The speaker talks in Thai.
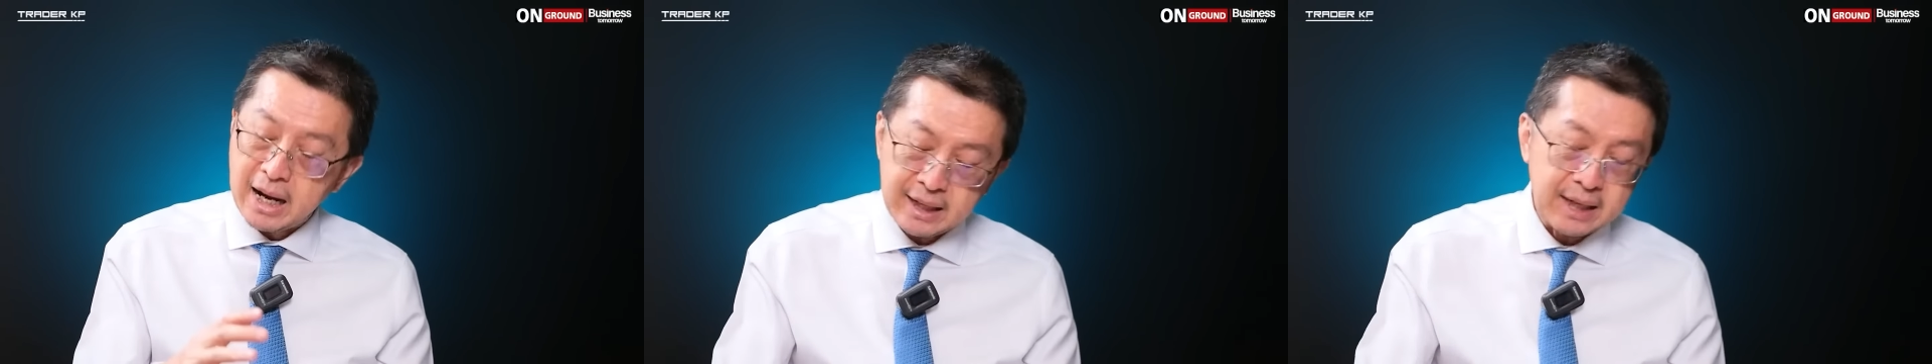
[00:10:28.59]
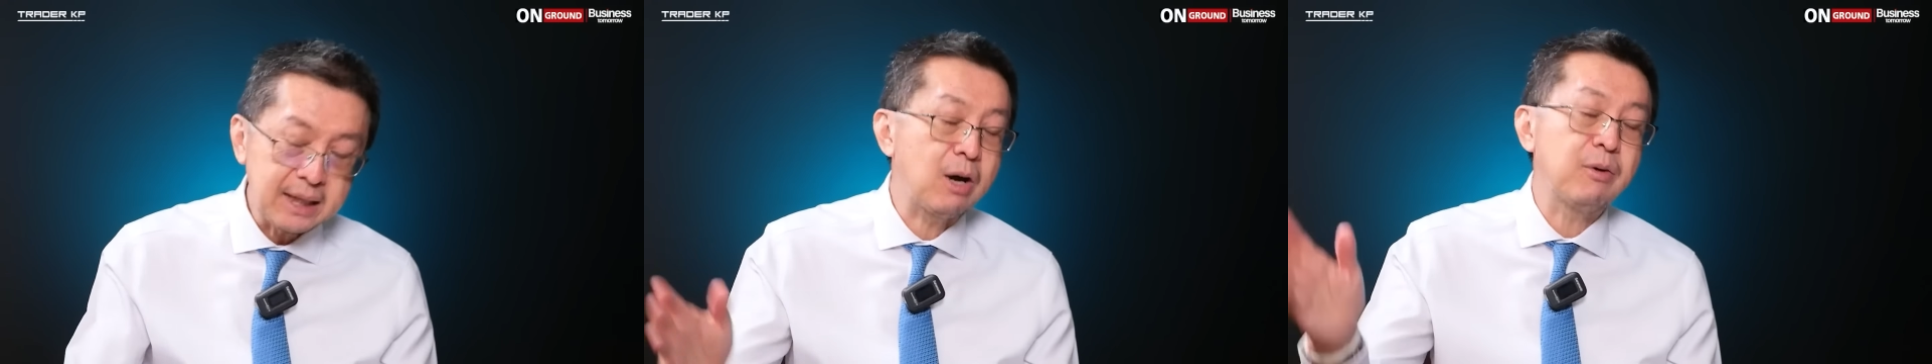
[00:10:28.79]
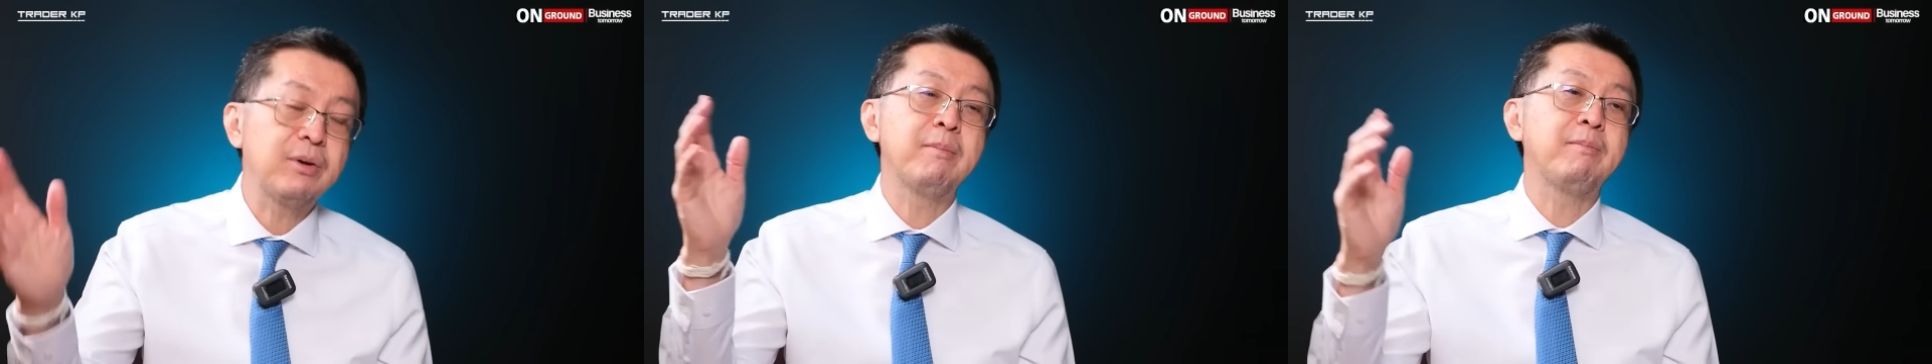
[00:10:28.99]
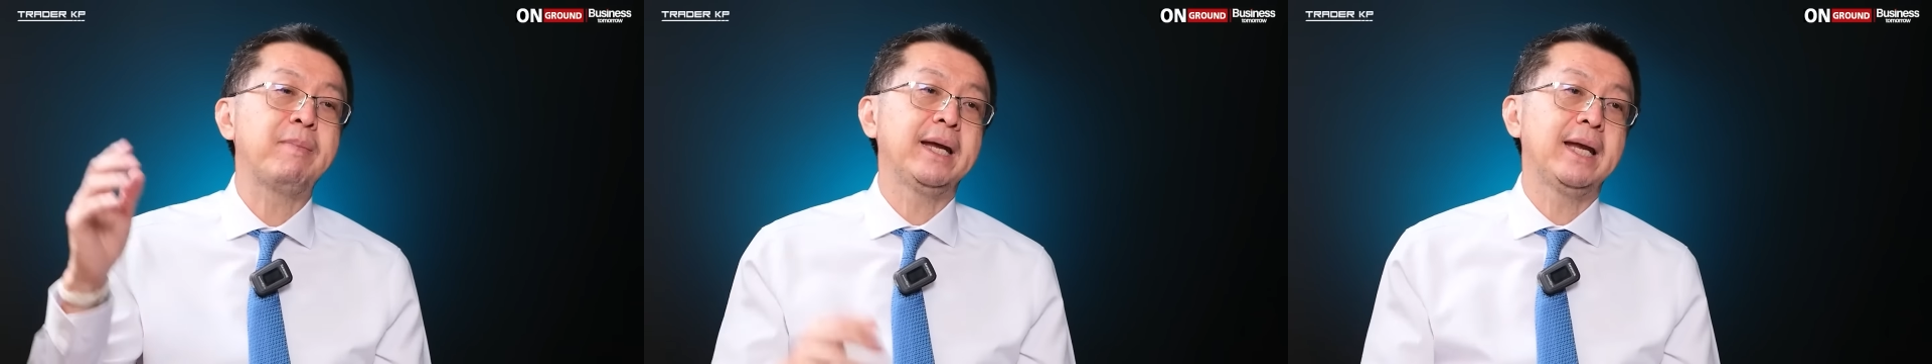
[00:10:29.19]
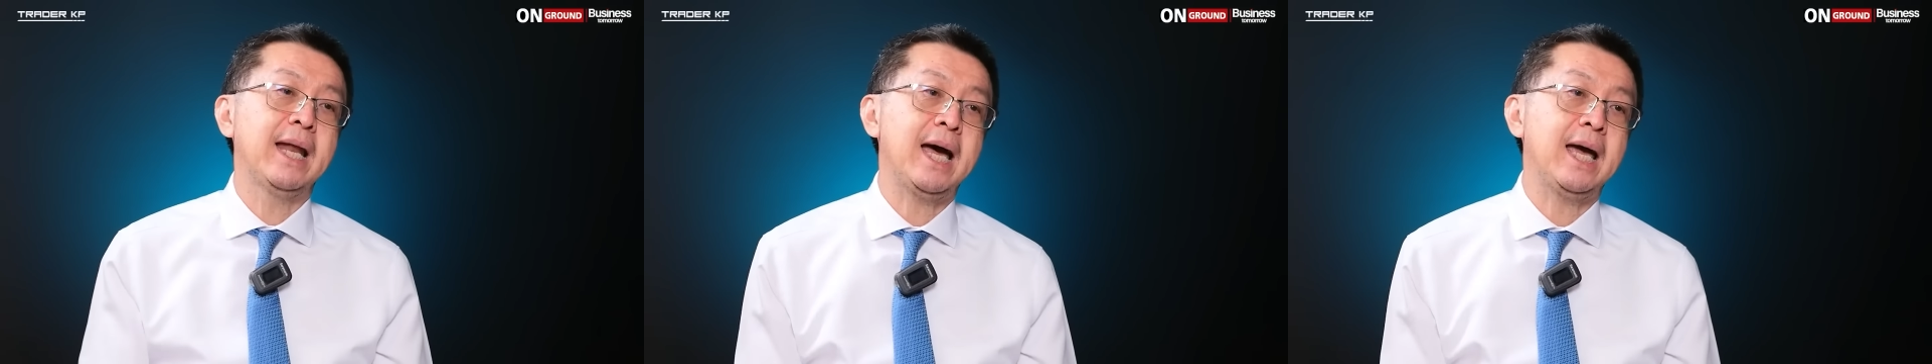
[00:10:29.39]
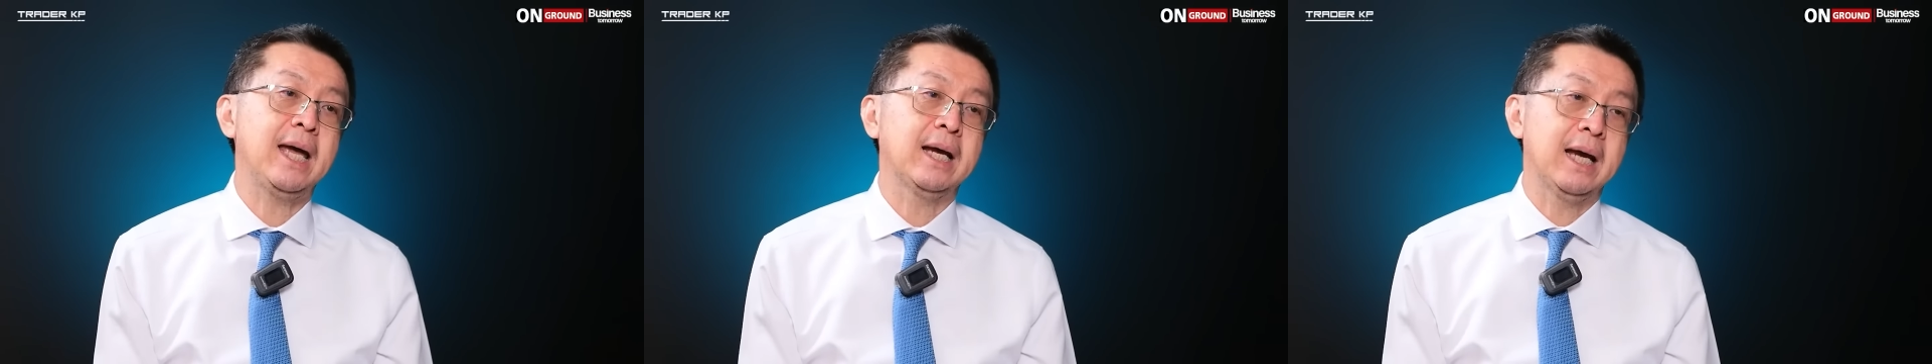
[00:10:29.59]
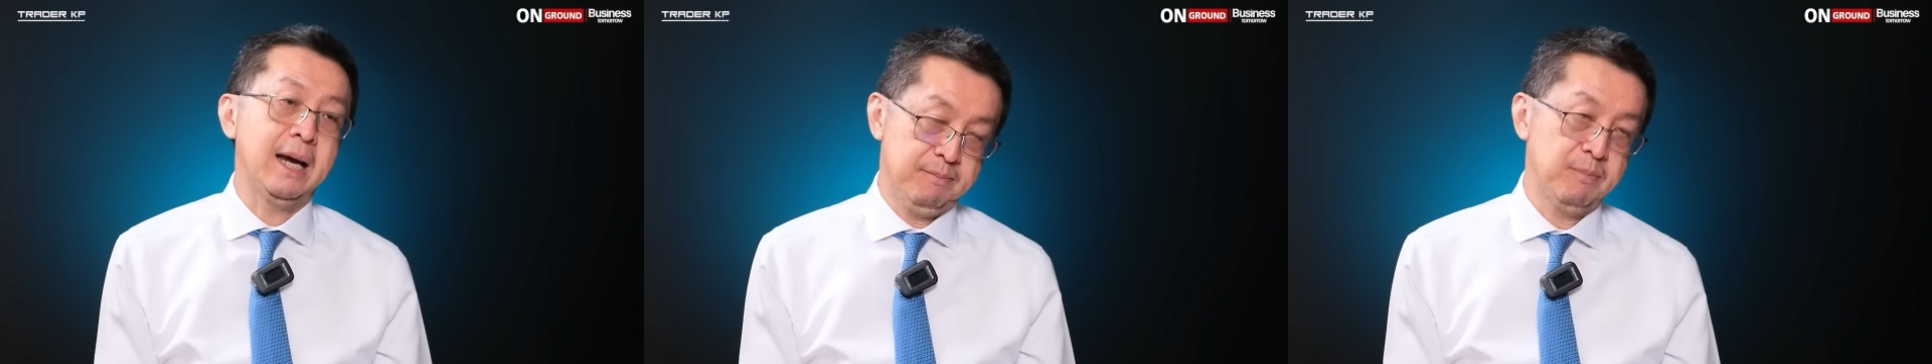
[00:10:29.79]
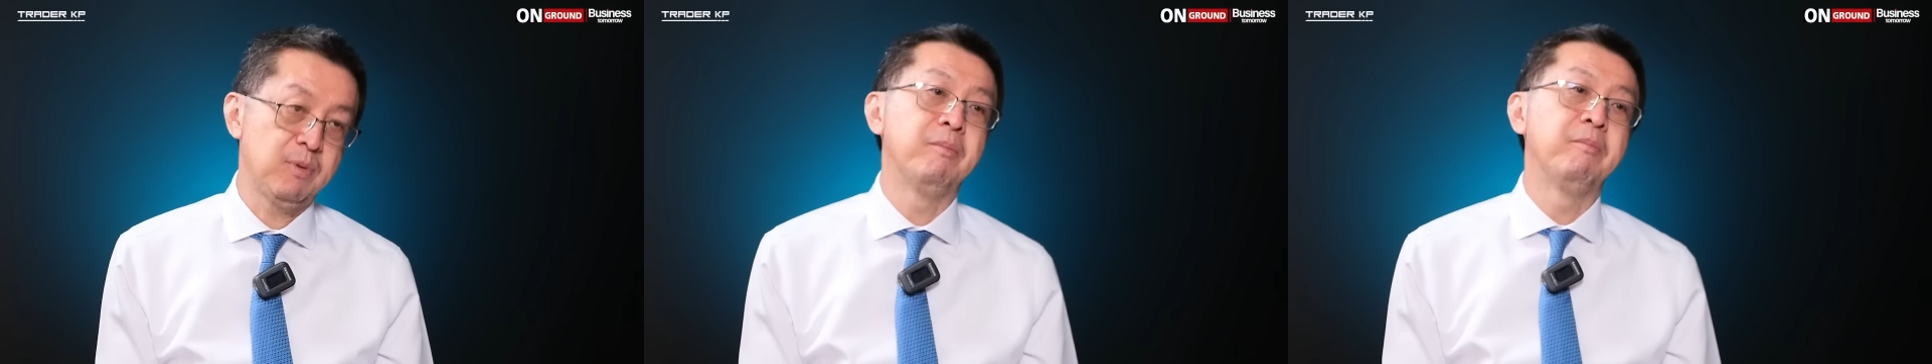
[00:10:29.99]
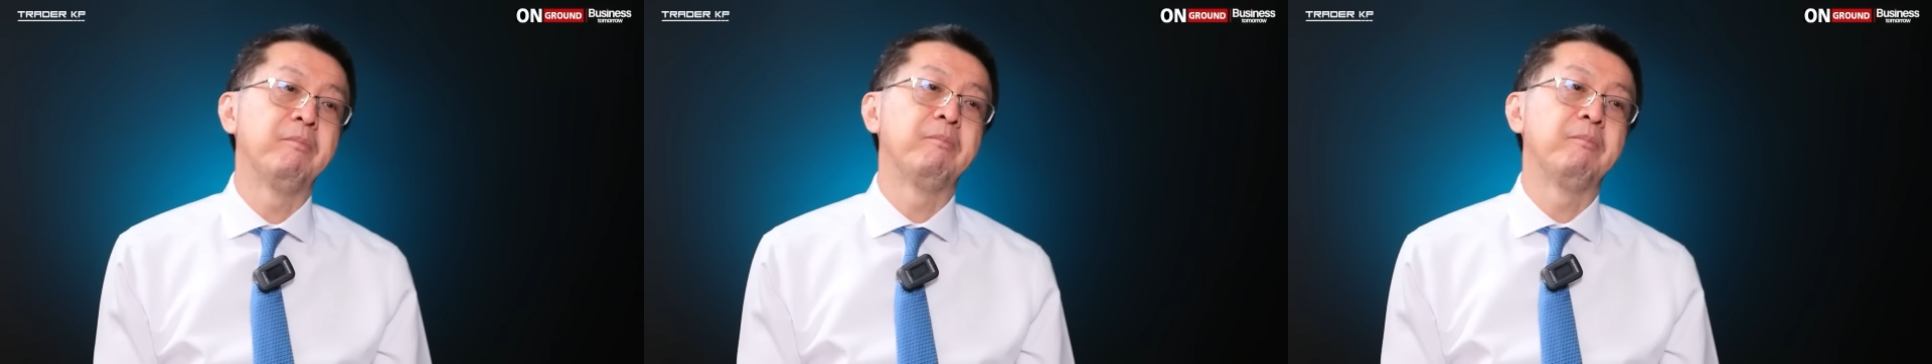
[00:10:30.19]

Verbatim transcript: อันนั้นเขายังไปได้ครับ